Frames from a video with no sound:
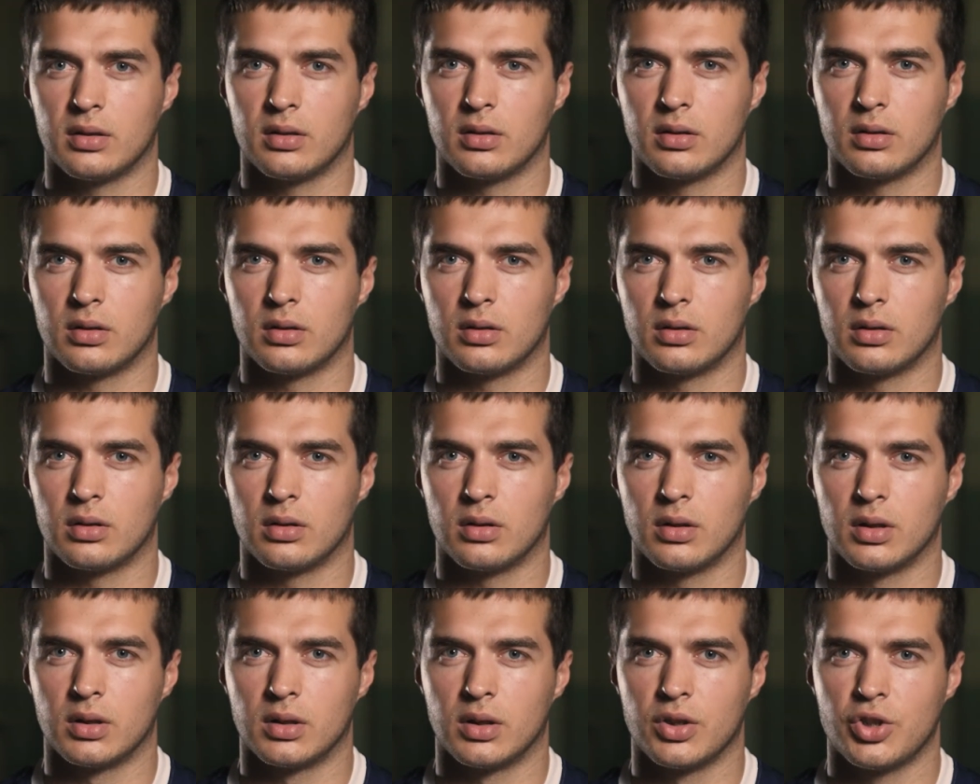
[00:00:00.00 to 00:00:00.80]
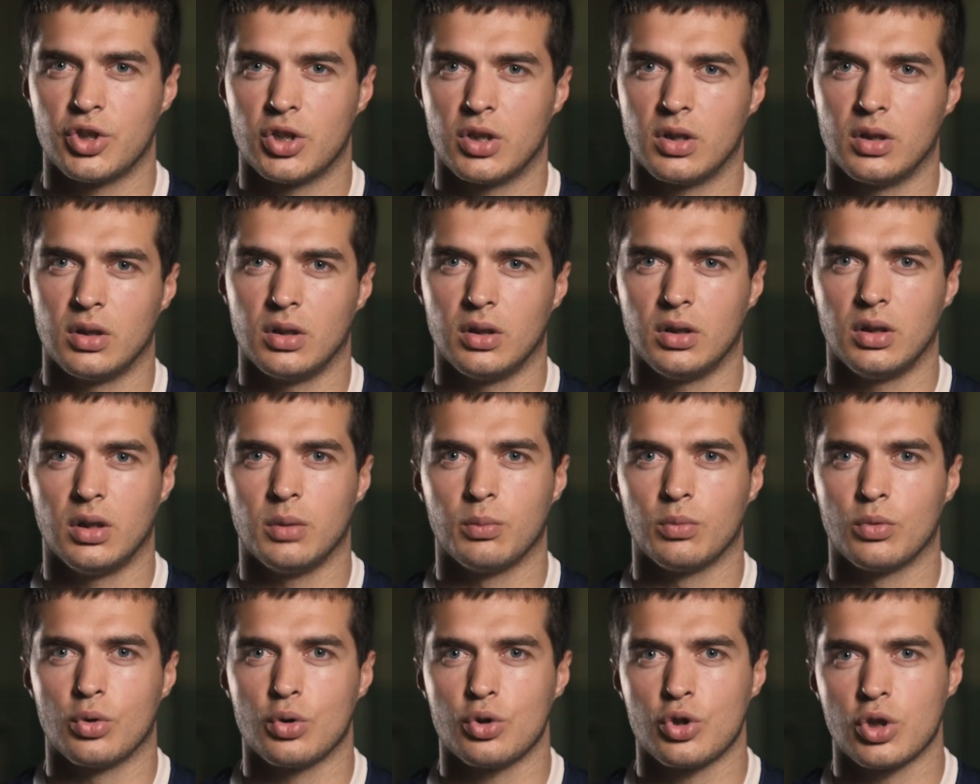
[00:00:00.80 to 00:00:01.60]
э, латыши
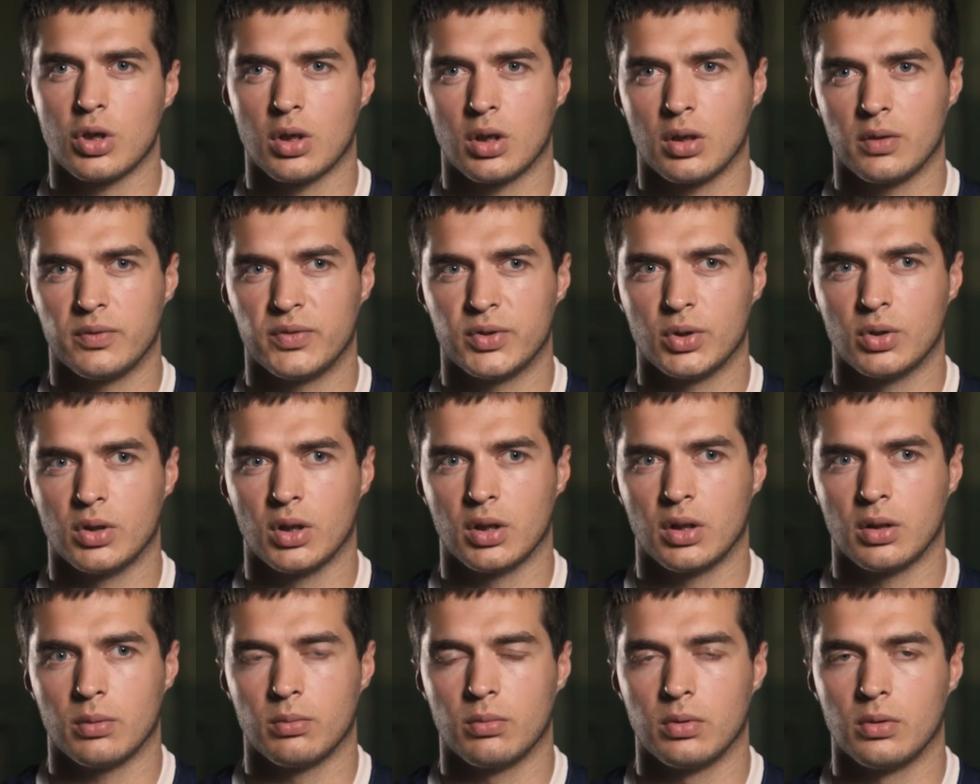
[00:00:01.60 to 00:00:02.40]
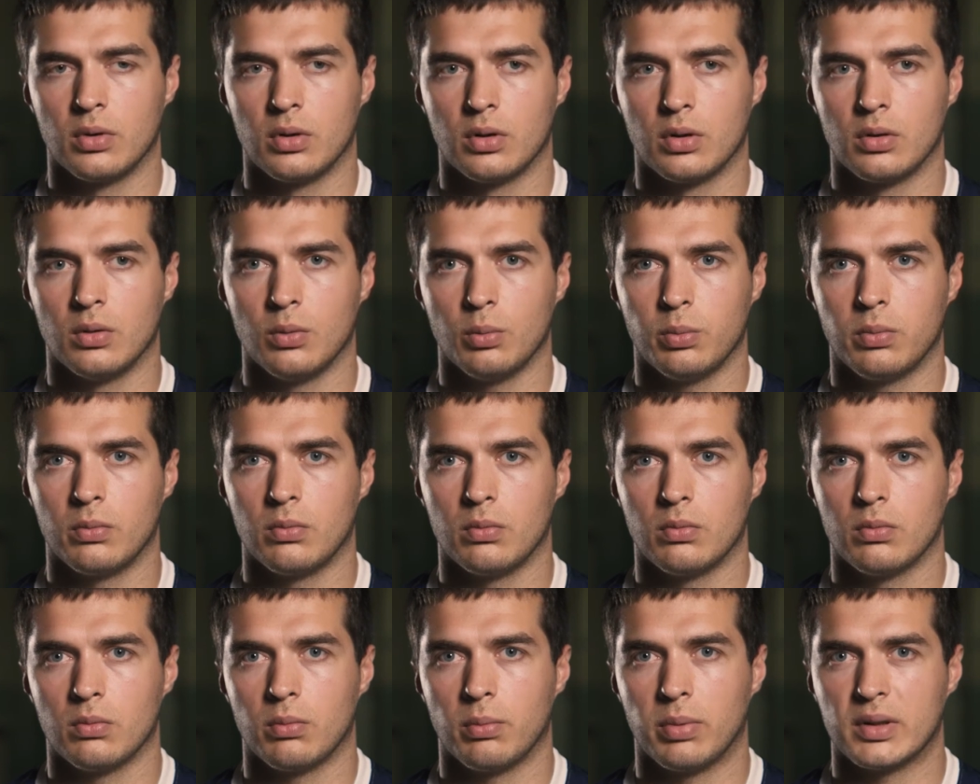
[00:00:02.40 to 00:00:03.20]
немножко все-таки будут, ну,
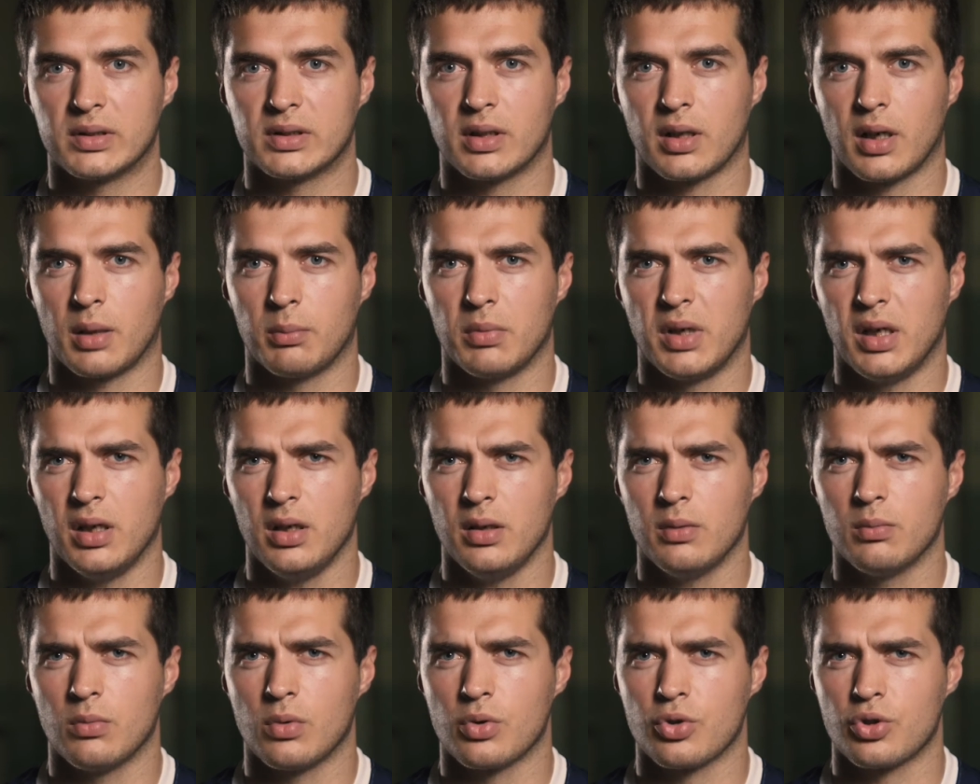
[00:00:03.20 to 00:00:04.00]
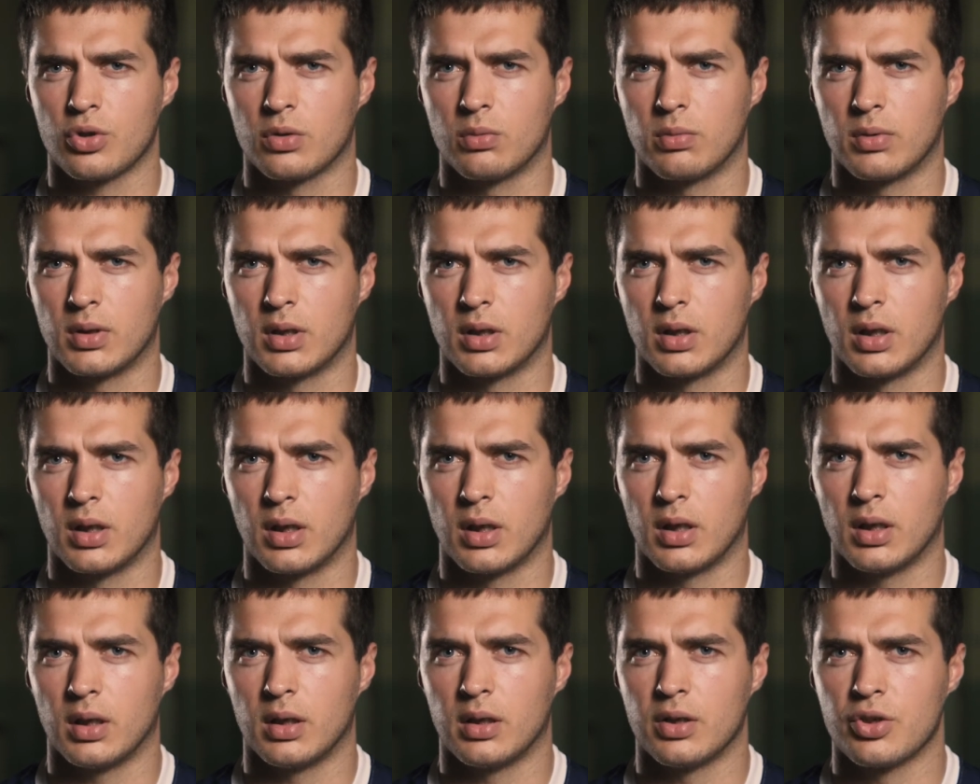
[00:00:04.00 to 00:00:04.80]
поскромнее, может быть,
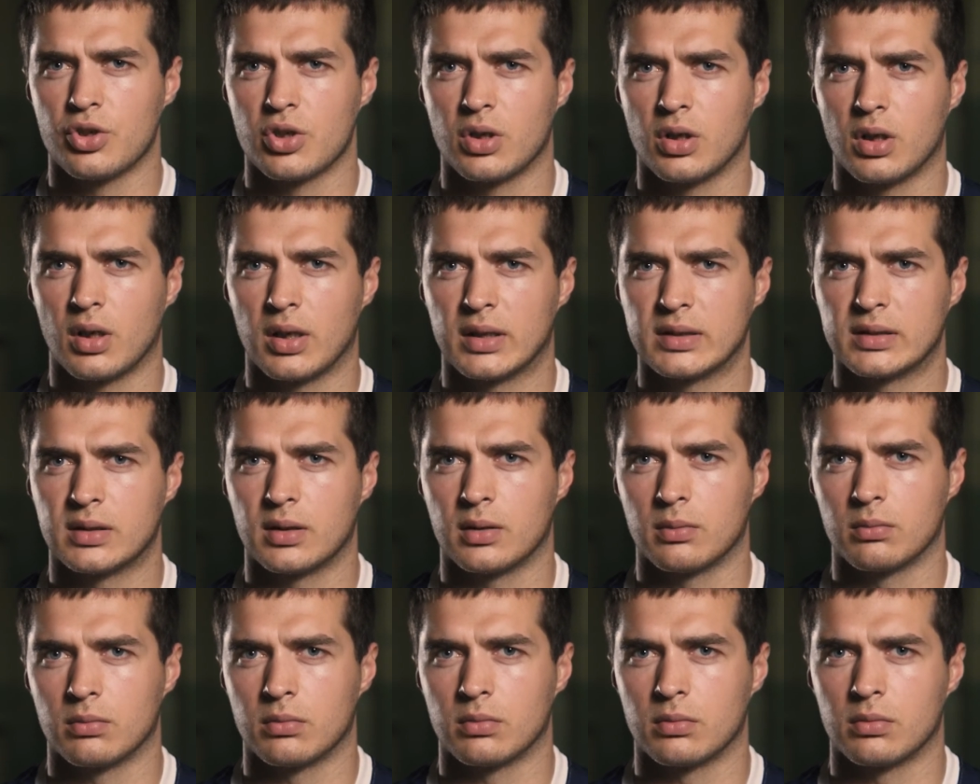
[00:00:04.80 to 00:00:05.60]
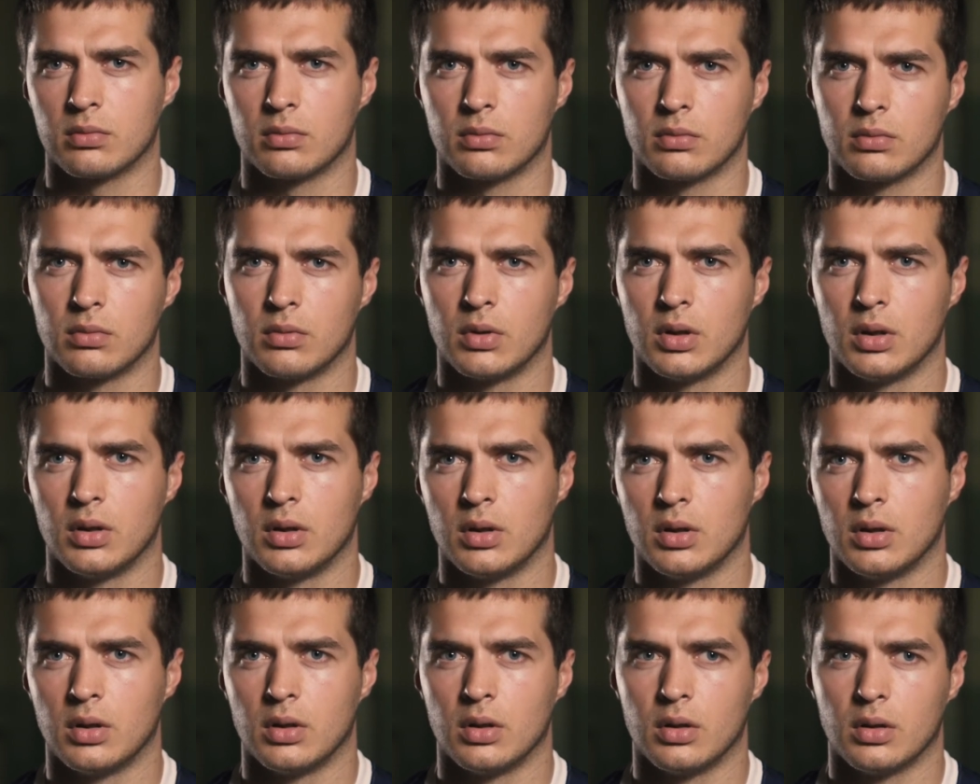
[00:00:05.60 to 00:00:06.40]
да, лишний раз там
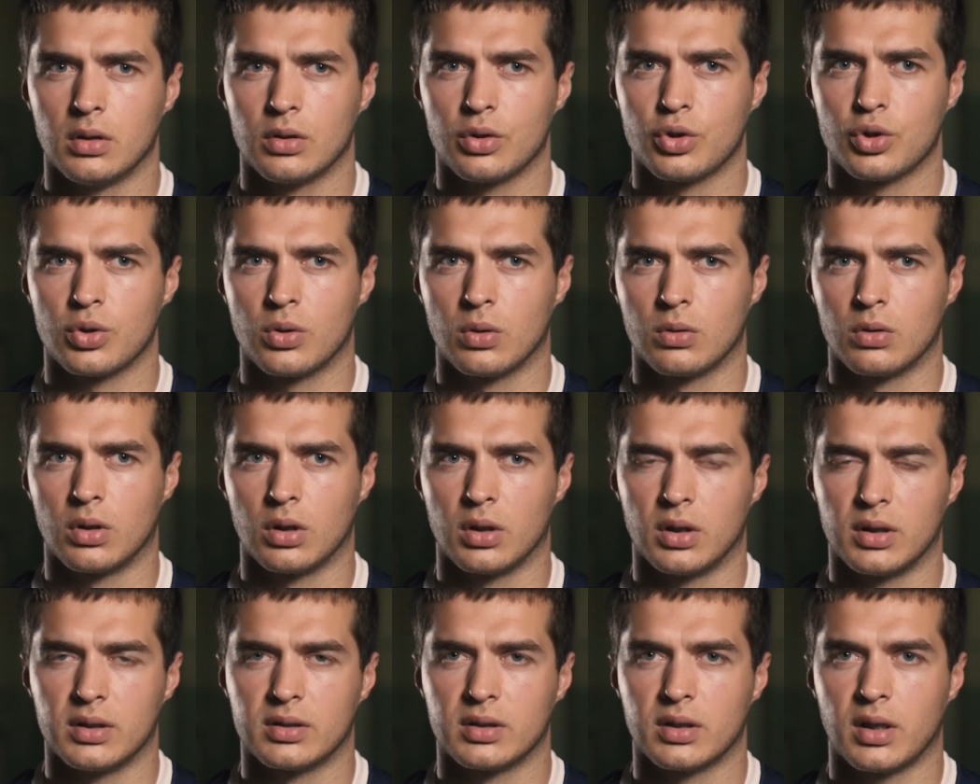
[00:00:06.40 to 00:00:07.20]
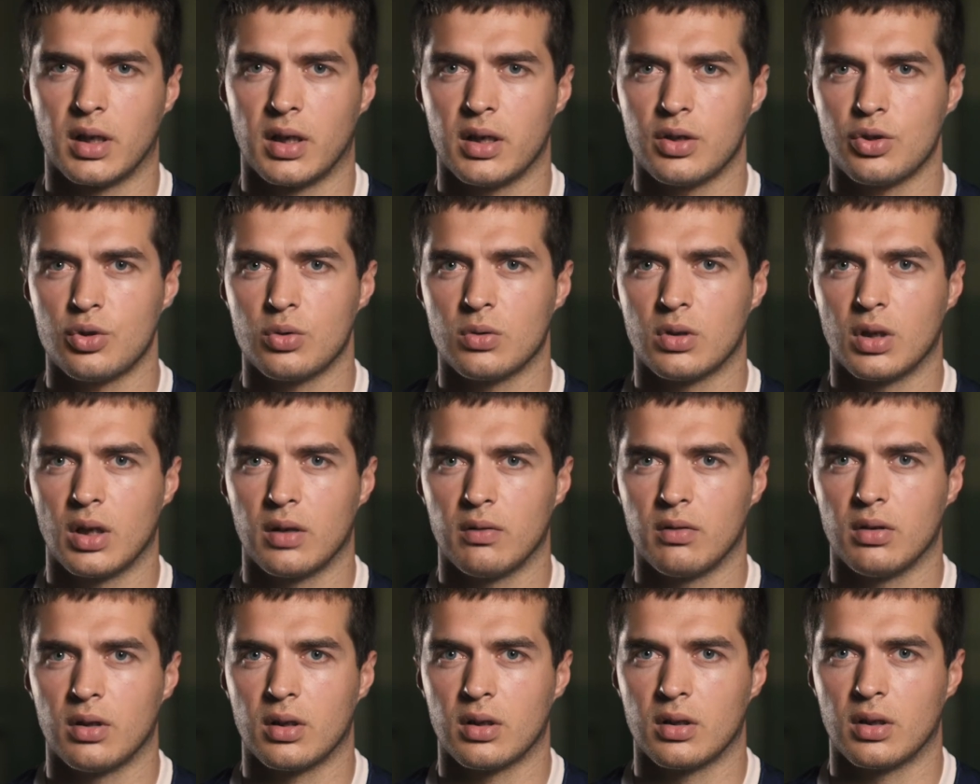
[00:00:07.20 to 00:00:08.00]
что-то не скажут,
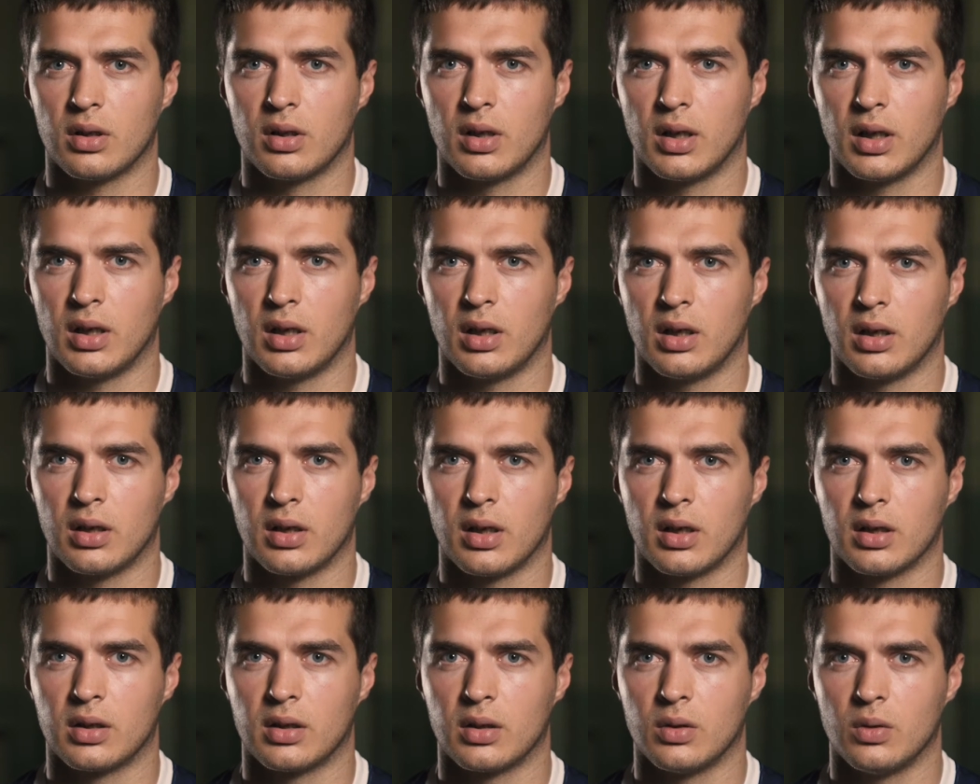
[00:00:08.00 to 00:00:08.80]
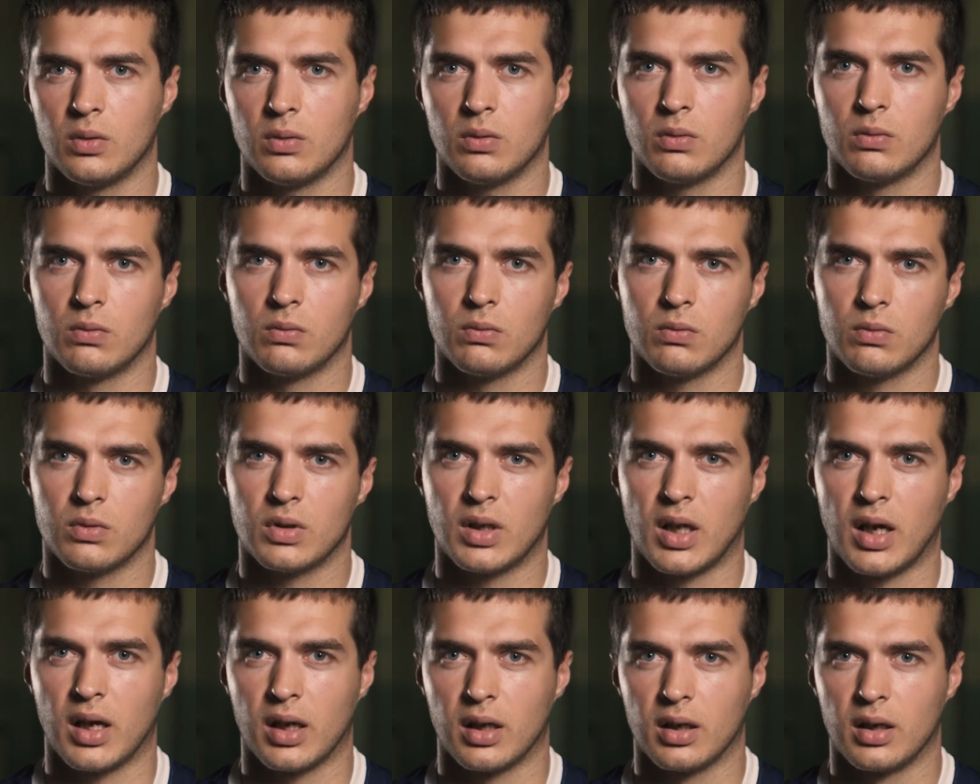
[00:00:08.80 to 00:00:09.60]
наверное, да, или как-то, ну,
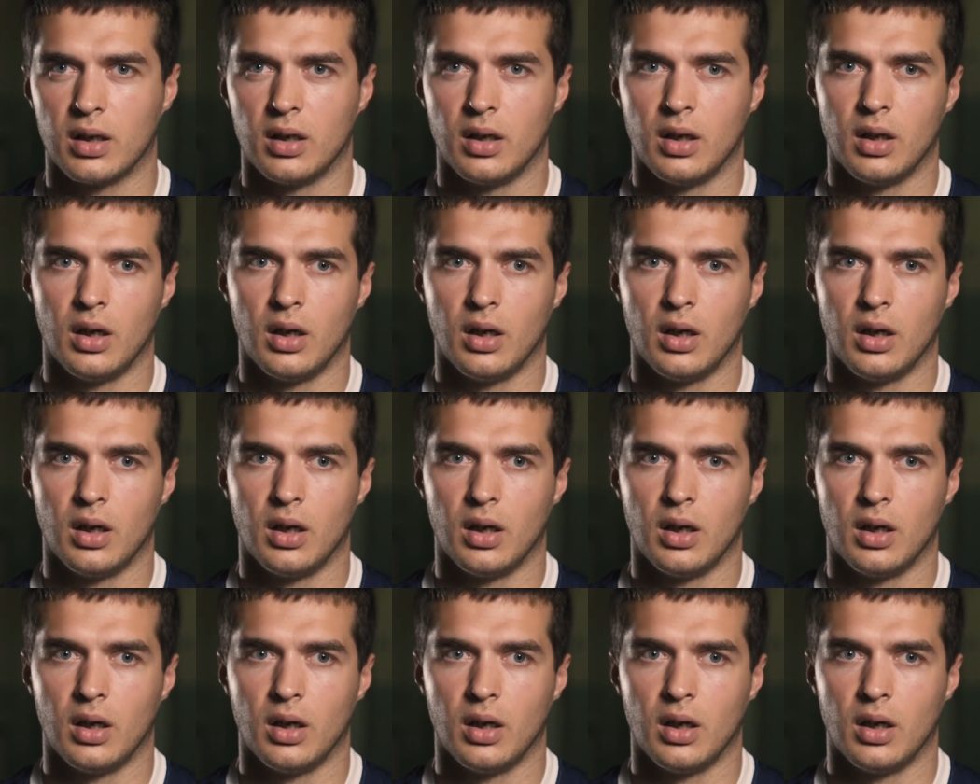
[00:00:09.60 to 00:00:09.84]
так.